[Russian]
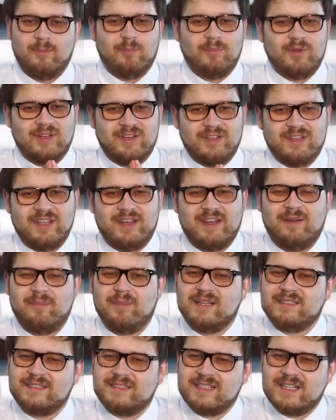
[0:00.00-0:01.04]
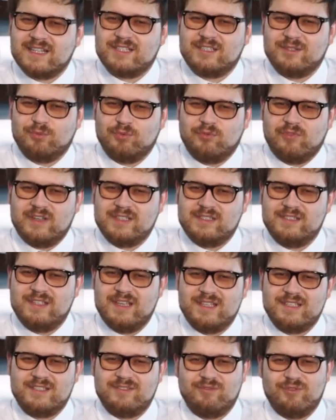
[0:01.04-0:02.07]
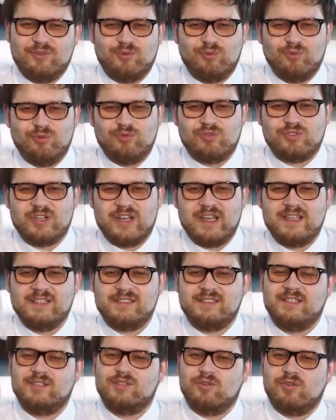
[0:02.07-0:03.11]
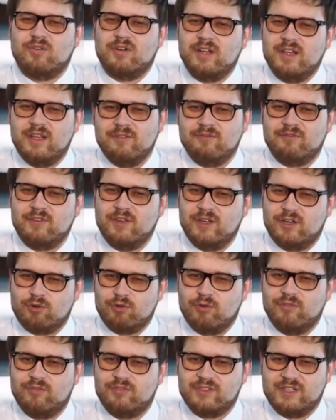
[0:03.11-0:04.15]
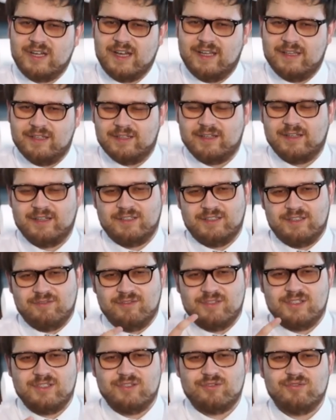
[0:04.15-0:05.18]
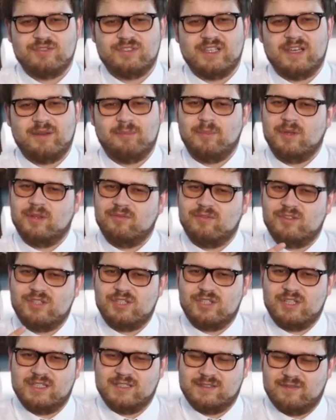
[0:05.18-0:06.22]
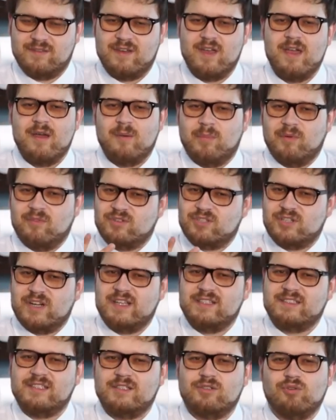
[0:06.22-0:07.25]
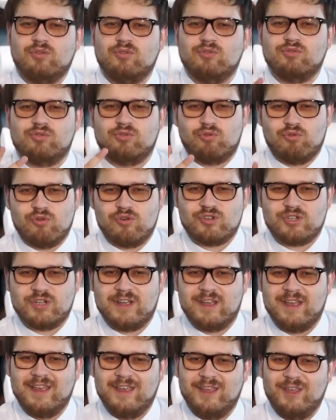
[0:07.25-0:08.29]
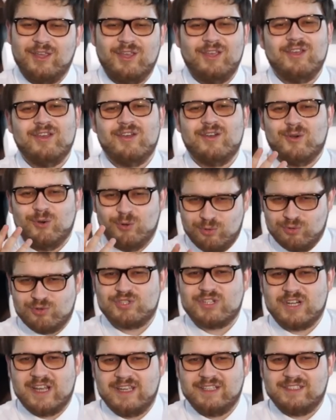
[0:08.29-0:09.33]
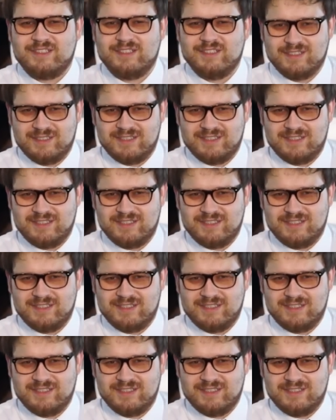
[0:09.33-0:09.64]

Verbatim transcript: Благодаря массажному воздействию улучшается ток лимфы и крови в тканях, активизируется обмен веществ, повышается тонус кожи и улучшается